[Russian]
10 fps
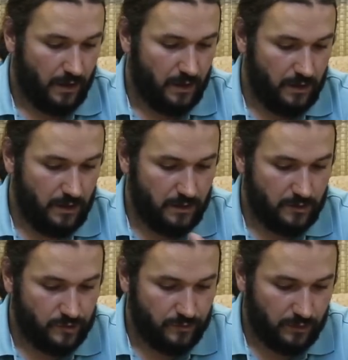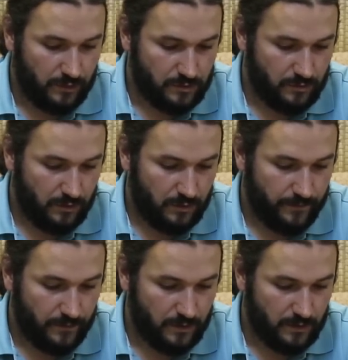И четвертый сорт –
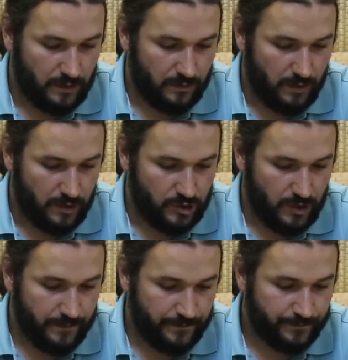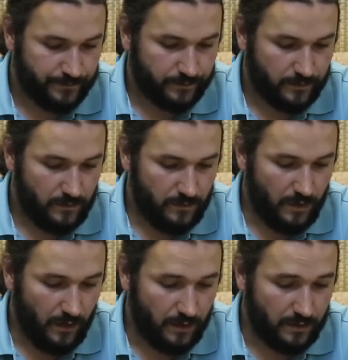это генмайча.
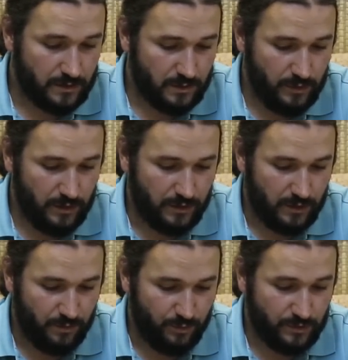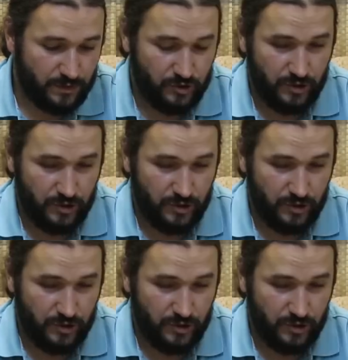Это знаменитый японский